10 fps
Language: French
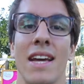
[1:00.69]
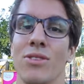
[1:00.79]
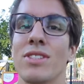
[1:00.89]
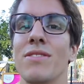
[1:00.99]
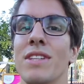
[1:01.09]
Et
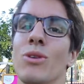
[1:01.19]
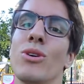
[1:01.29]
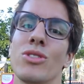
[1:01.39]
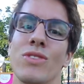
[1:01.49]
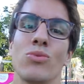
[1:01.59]
dans cette
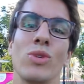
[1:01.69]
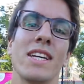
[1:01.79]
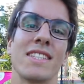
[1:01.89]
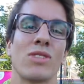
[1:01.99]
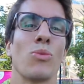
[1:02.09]
vidéo, je vais
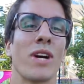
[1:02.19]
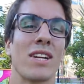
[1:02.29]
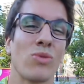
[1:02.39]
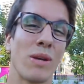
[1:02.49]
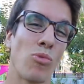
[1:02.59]
souligner exactement
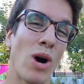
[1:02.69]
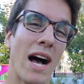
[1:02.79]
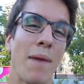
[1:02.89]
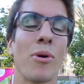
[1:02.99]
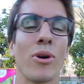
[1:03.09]
quels sont les points
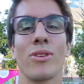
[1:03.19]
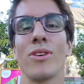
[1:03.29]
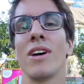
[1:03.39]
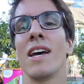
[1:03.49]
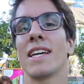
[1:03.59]

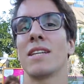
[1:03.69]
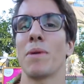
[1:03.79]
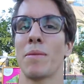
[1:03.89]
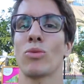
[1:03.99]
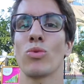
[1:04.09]
importants qui te
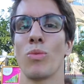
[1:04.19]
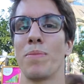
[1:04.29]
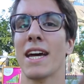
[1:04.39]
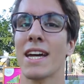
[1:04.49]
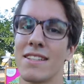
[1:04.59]
permettront de
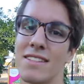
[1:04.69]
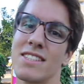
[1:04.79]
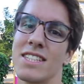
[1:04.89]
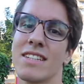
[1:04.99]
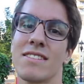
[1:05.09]
bien réaliser
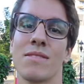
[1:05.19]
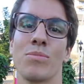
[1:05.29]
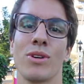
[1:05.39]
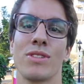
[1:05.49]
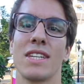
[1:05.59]
ce geste
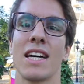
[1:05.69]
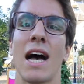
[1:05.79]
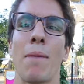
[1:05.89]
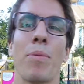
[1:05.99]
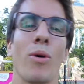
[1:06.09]
pour réussir
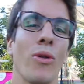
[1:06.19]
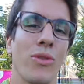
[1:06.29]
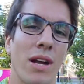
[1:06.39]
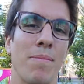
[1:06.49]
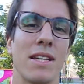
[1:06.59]
à prendre
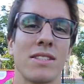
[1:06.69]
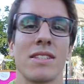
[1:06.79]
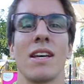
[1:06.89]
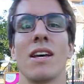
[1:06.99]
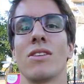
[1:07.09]
de la
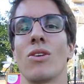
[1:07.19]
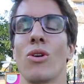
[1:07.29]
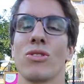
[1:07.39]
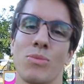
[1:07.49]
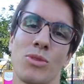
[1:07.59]
masse dans
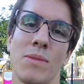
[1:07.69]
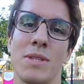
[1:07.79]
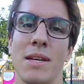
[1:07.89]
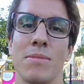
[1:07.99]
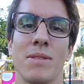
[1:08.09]
l'ensemble de tes
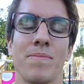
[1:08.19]
biceps.